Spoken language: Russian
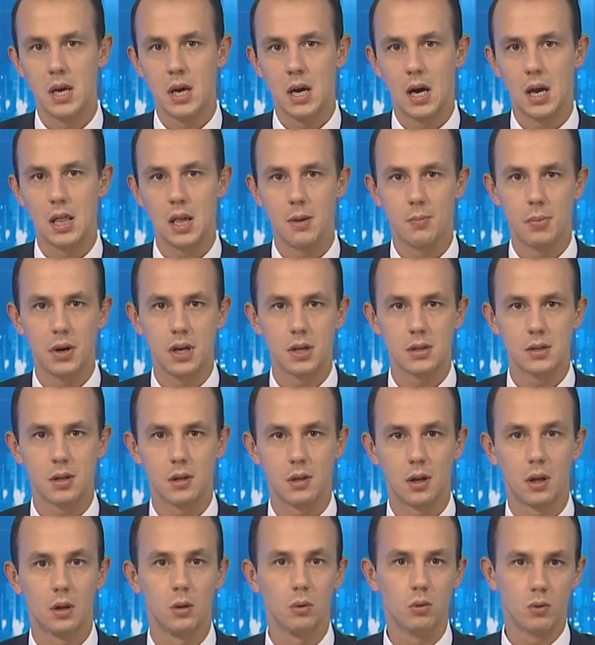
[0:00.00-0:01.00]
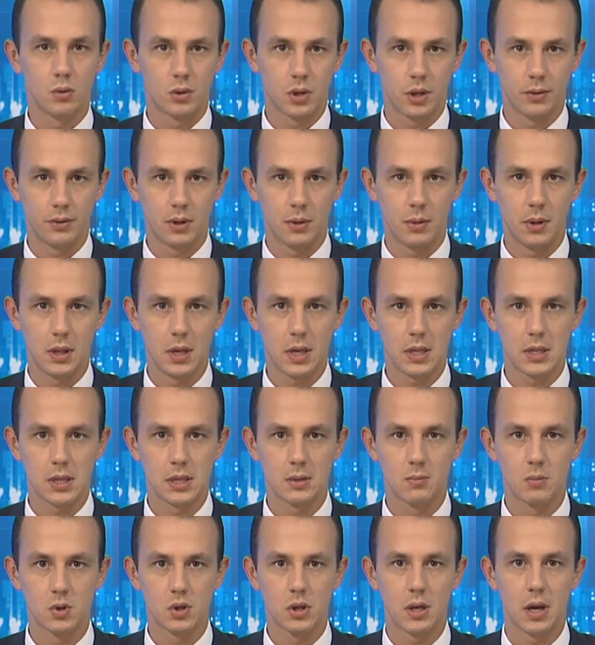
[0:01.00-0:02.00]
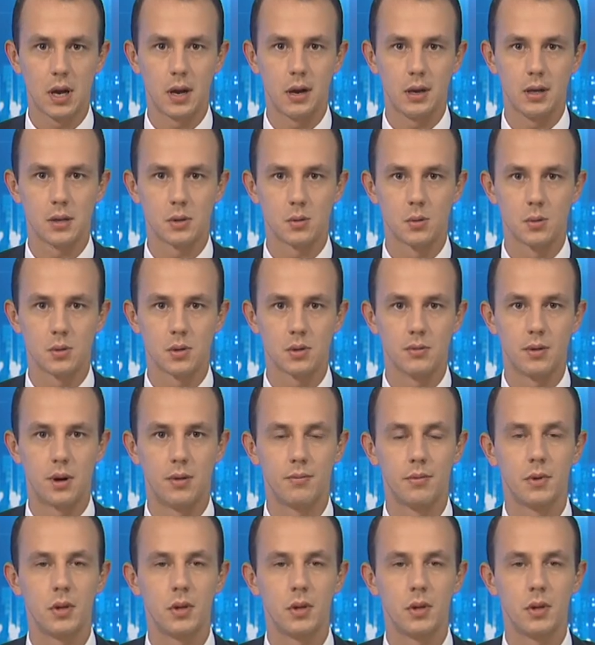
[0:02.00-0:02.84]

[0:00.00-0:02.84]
Она признана лучшей в номинации «Музыкальное искусство».